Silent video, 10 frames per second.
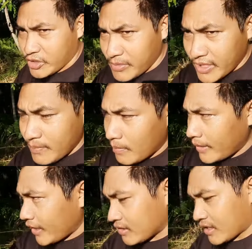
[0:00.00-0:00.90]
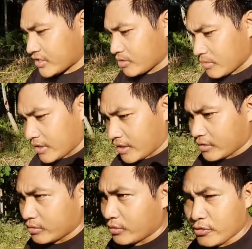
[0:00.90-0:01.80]
दर्शन में गया पापा एक दर्शन में गया
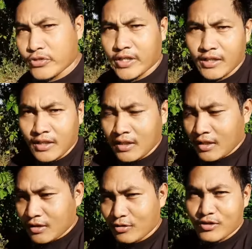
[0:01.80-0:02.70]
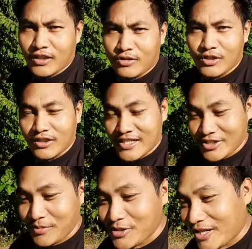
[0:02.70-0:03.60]
तो दोनों जो है दूसरा दूसरा
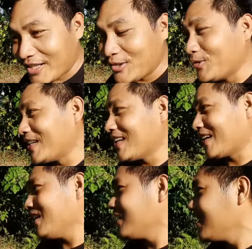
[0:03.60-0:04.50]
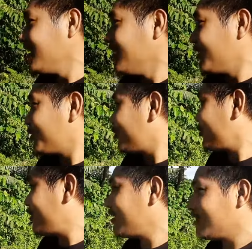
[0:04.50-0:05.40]
दर्शन में जो है ढूंढने लगा तो
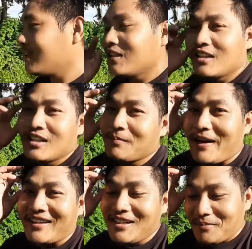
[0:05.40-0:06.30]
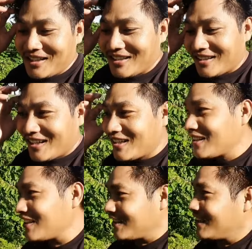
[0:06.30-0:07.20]
फाइनली मिल गया
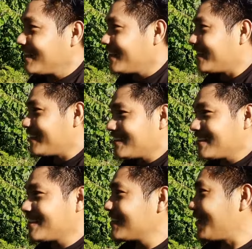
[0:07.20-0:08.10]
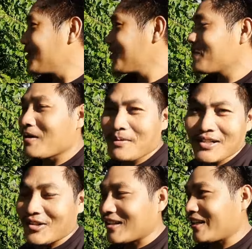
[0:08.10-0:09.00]
एंड अभी जो है
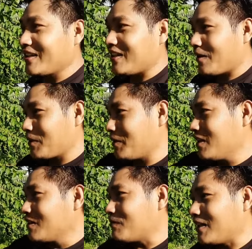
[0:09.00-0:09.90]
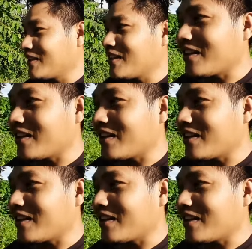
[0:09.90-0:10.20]
पापा घर लाया यहाँ पे बांध के